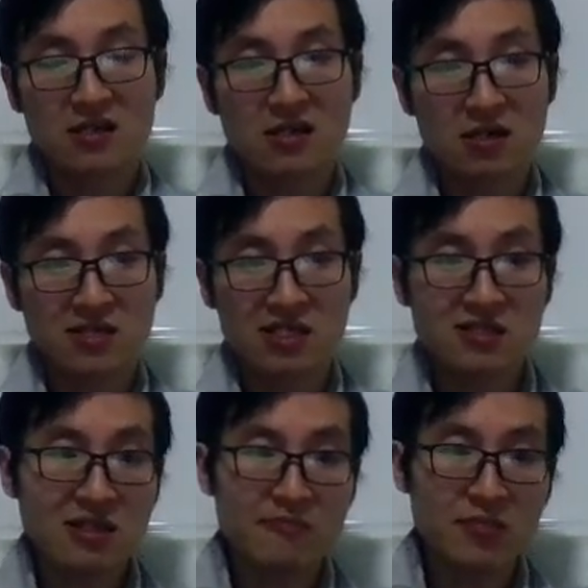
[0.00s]
啊，它
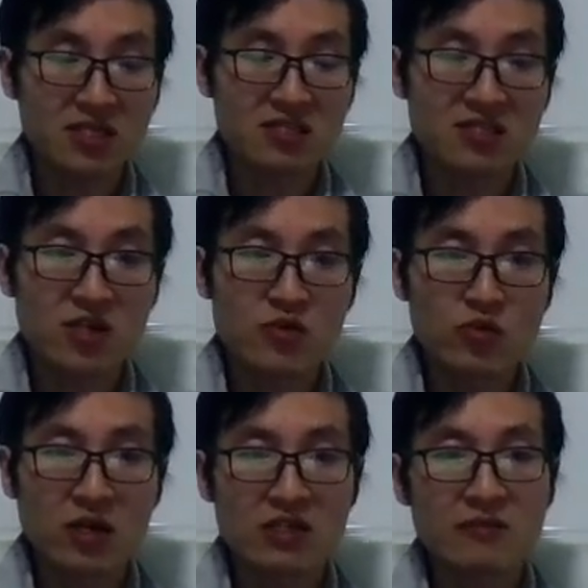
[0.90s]
它本身这个欲
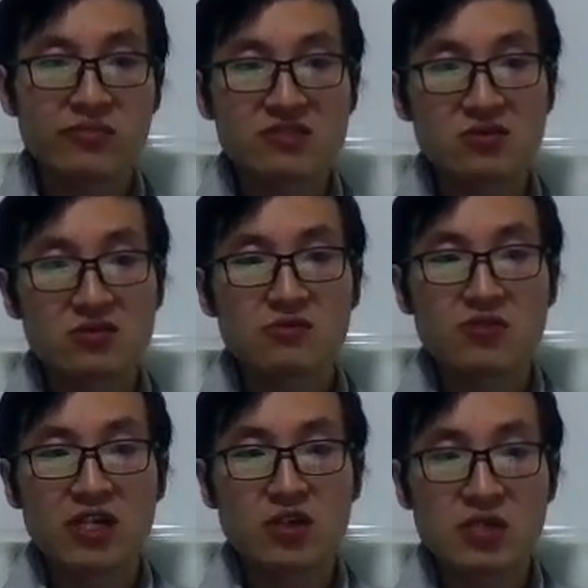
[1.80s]
望，它不是
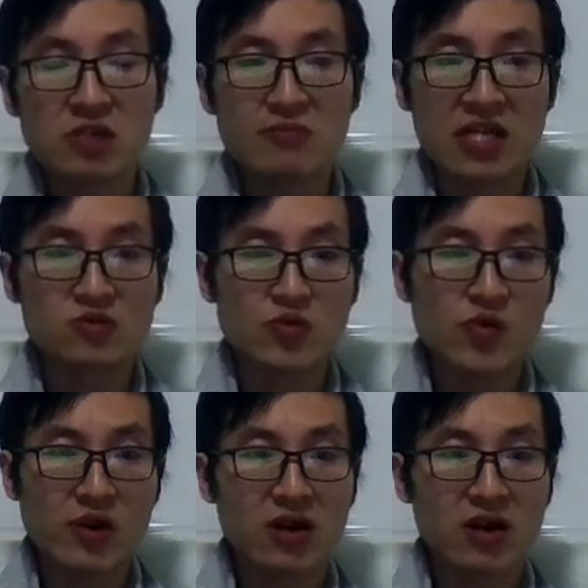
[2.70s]
为了追求满足欲望，